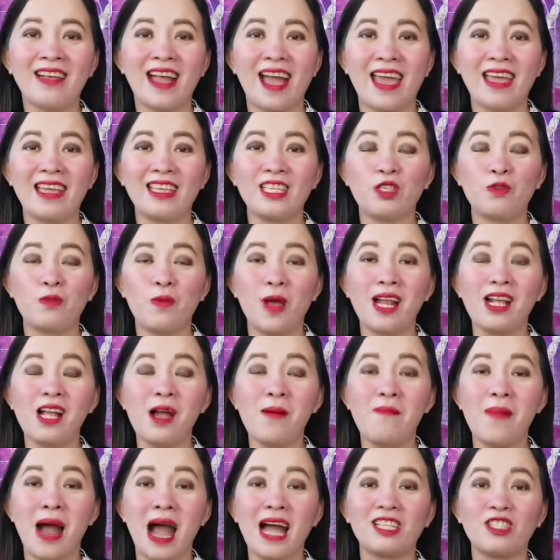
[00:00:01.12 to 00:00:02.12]
guys!
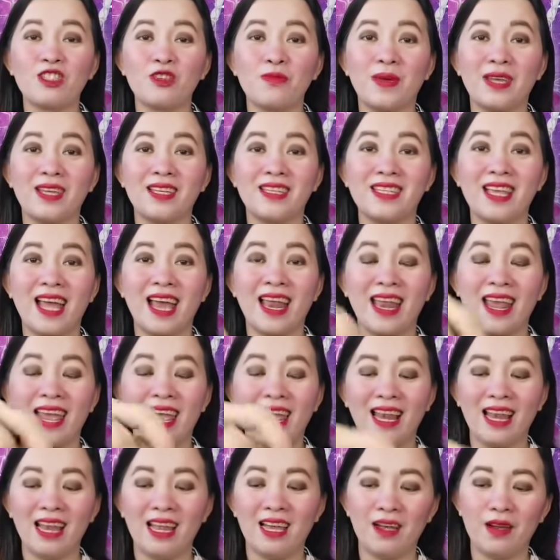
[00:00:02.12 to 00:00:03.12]
Welcome back to my
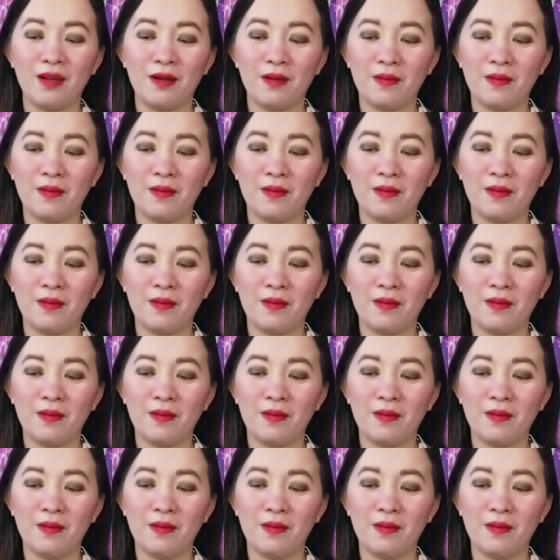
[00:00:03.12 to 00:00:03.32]
channel!